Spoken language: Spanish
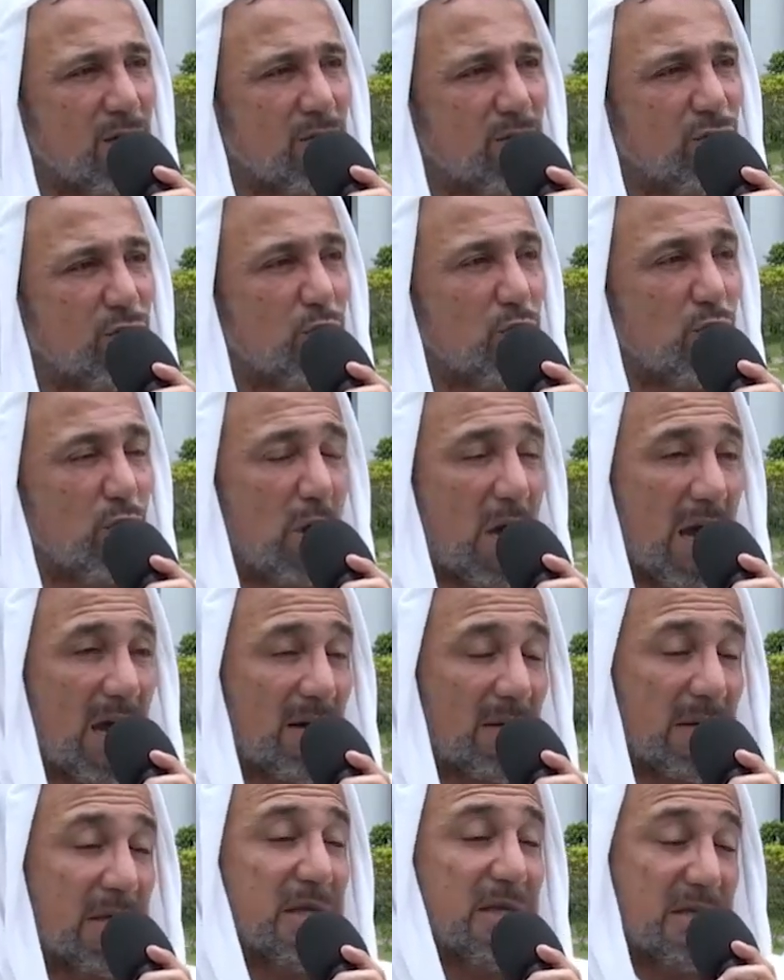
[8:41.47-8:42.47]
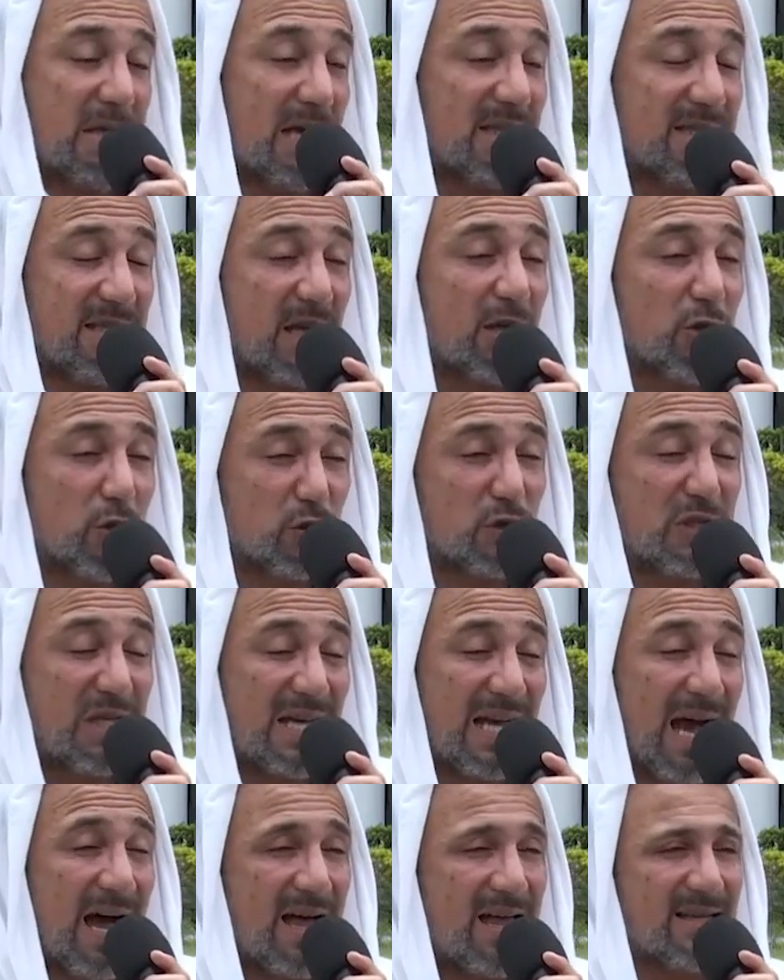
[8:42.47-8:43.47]
nunca quizás
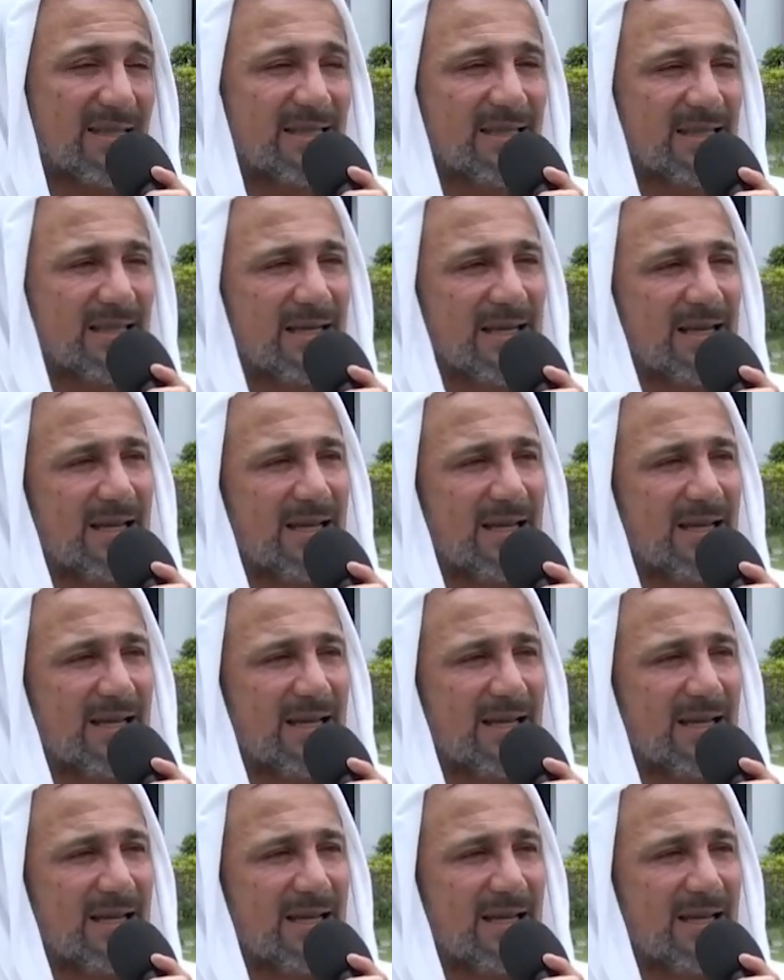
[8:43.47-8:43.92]
diagnosticadas,